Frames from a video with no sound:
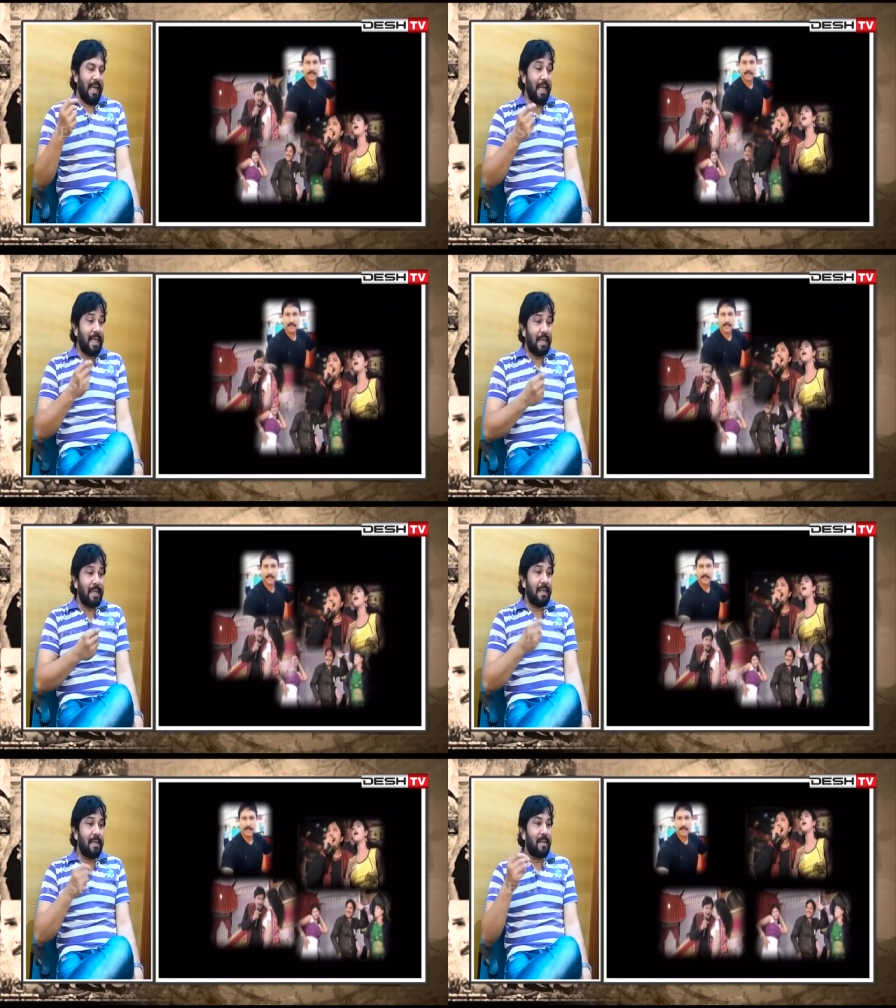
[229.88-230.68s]

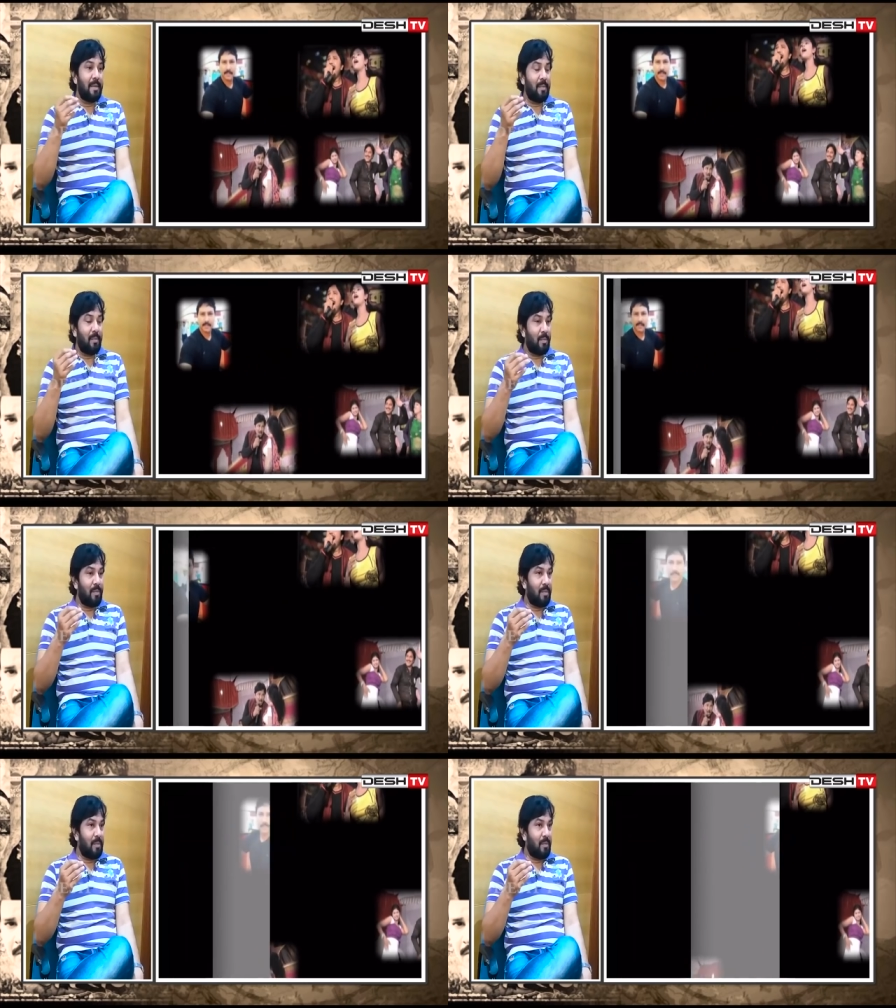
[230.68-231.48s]
लेकिन
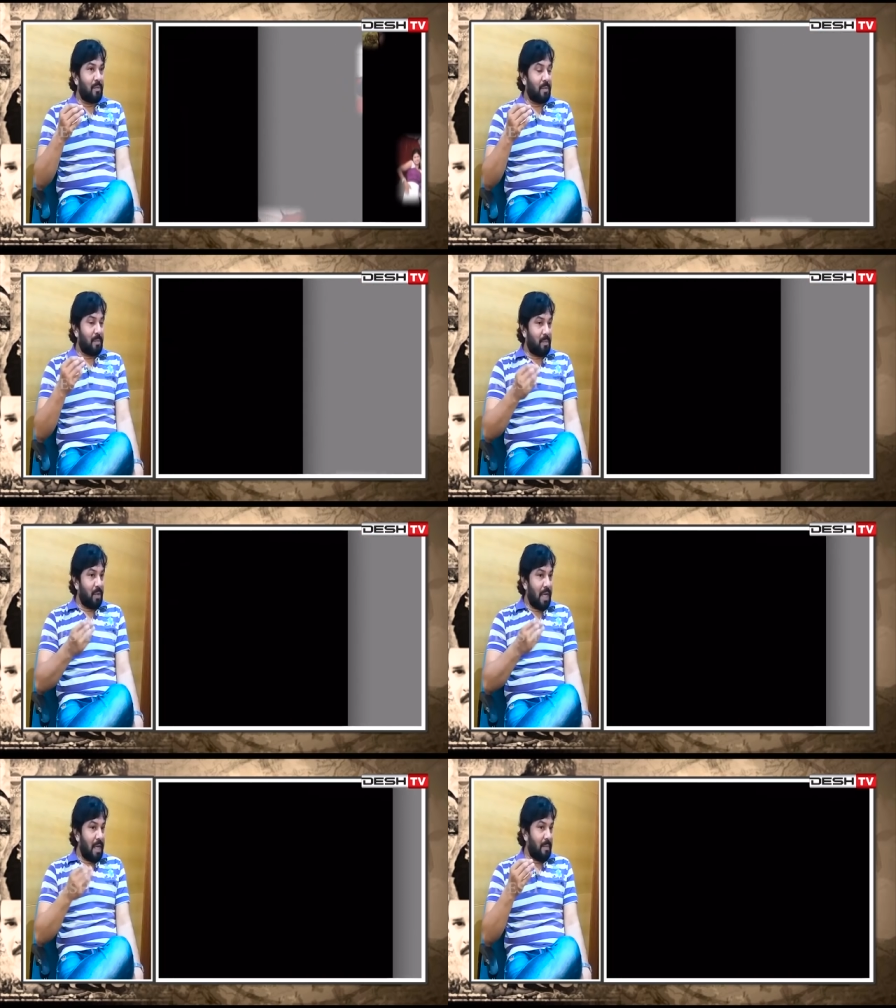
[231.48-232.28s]

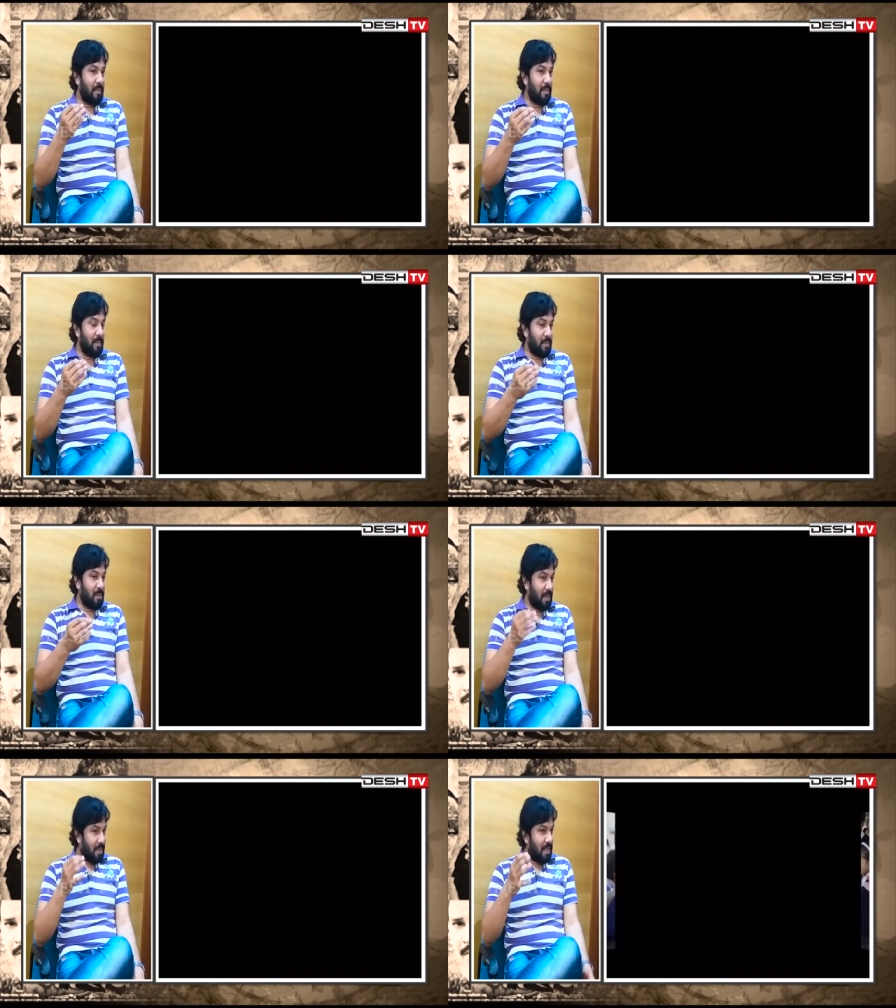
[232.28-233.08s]
मोला
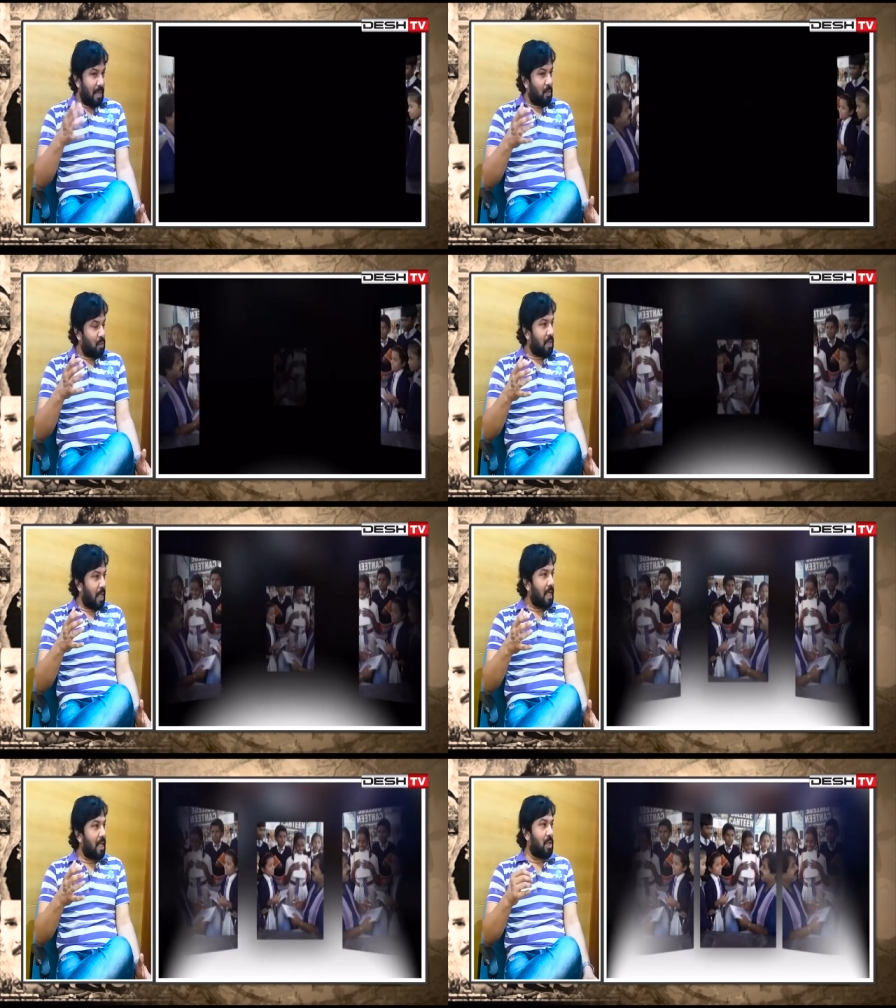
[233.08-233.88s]
छत्तीसगढ़ में कुछ
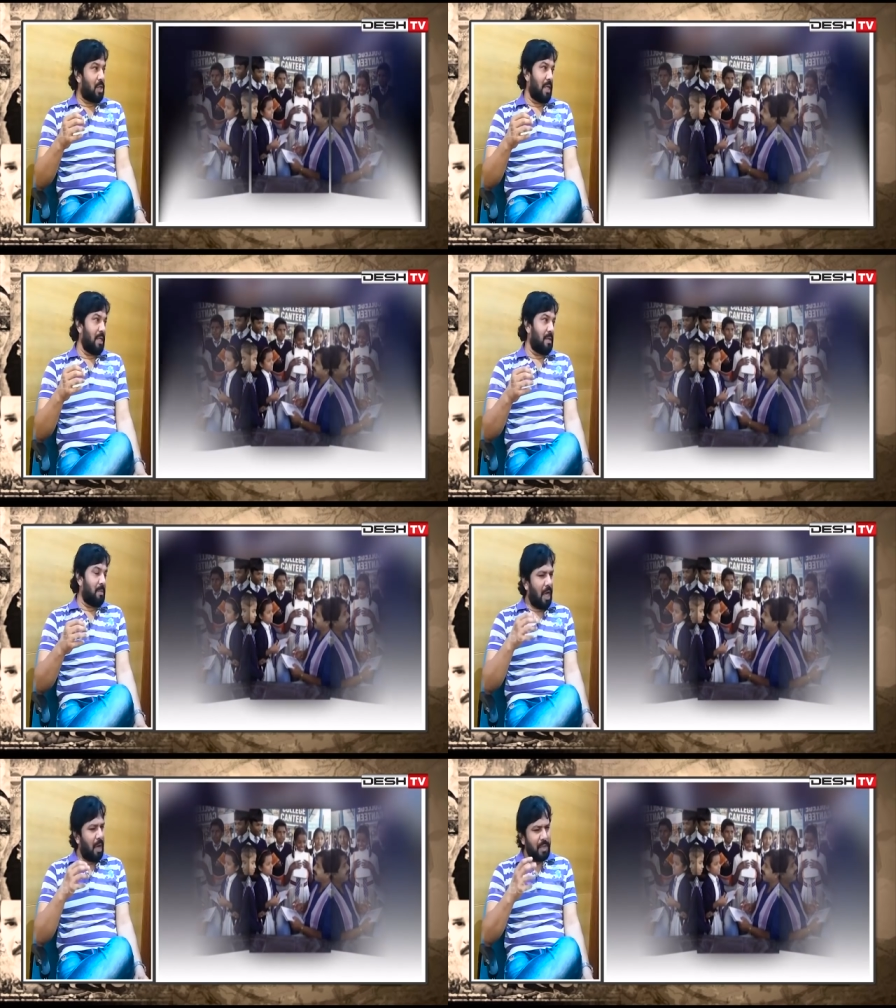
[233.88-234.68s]
करे की इच्छा रही
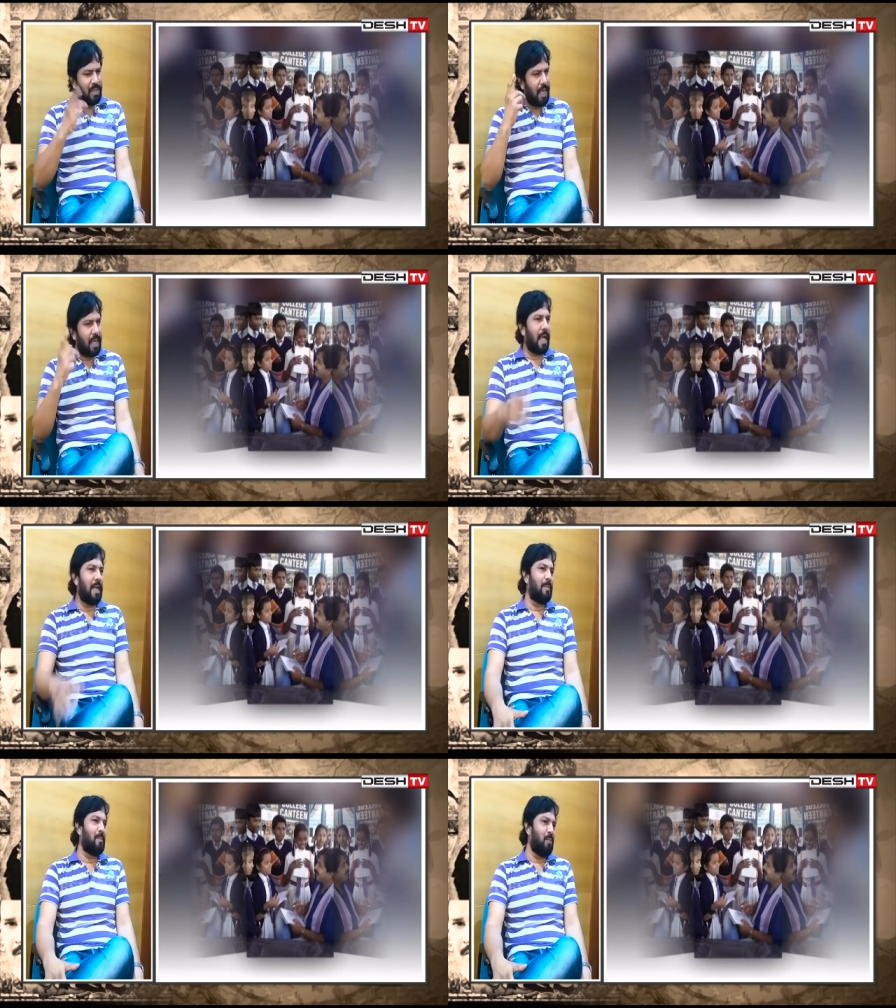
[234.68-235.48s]
मैं हमेशा एक
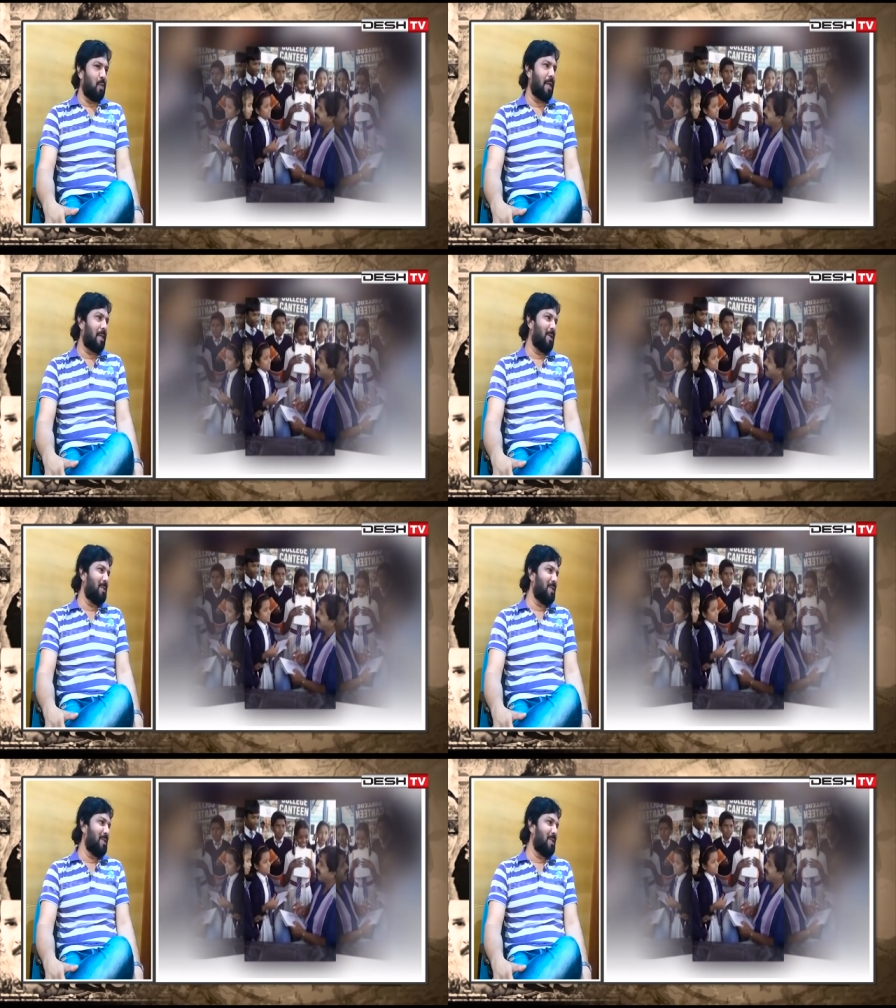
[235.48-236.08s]
लाइन बोलते रहे हूँ